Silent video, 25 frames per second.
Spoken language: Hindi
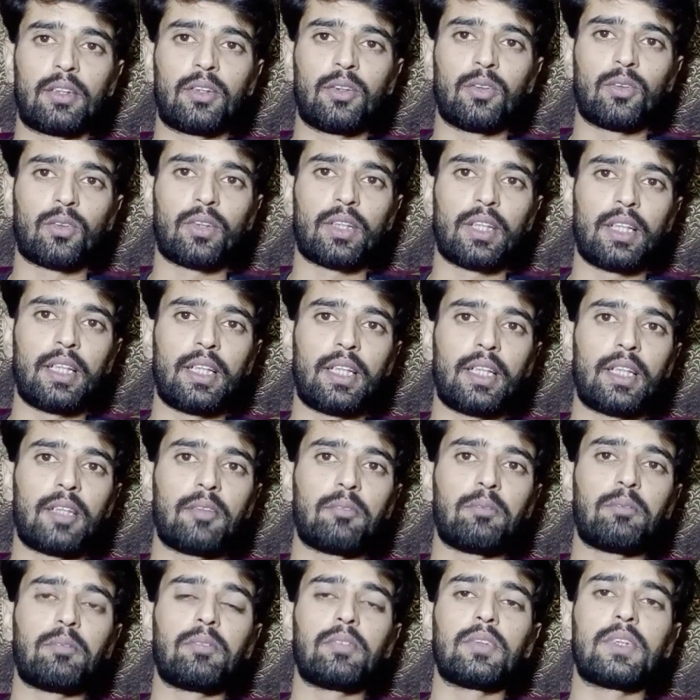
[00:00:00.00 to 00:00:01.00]
क्योंकि
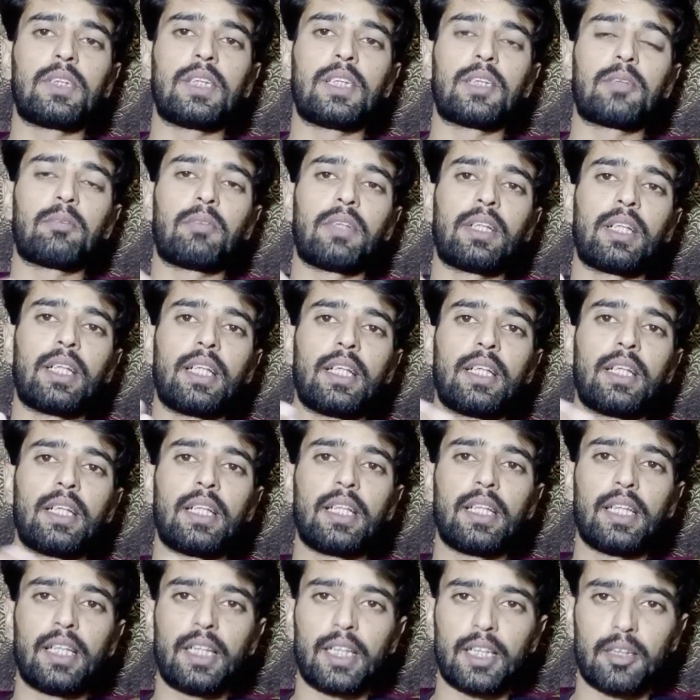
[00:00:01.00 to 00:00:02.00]
जिस बंदे
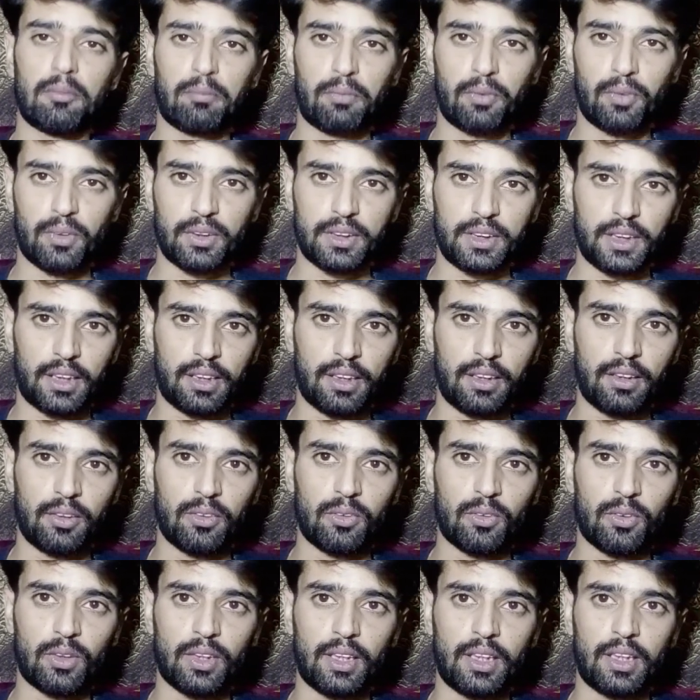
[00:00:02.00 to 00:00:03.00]
ने एयरपोर्ट जाना
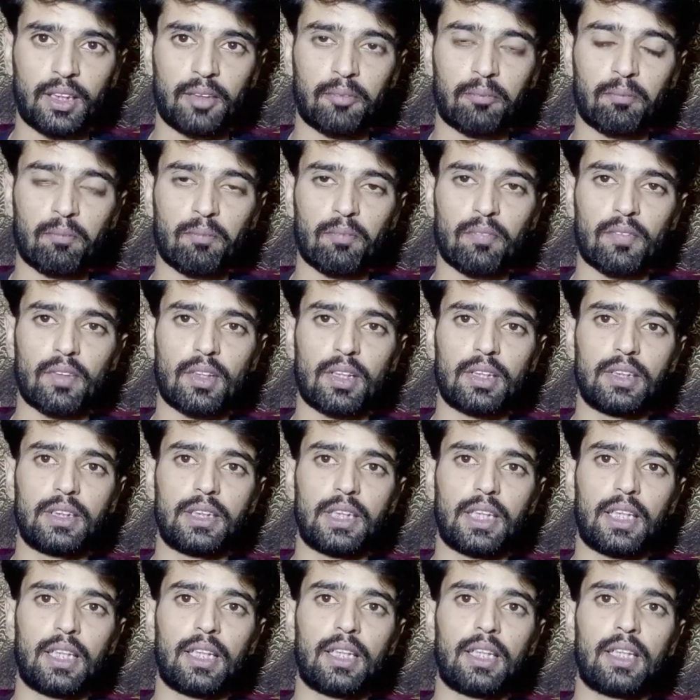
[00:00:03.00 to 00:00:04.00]
होगा
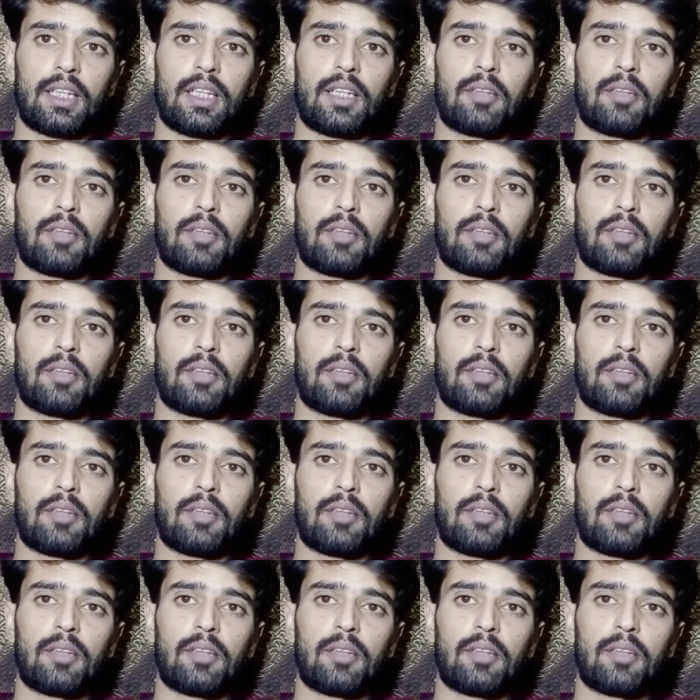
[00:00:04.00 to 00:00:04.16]
या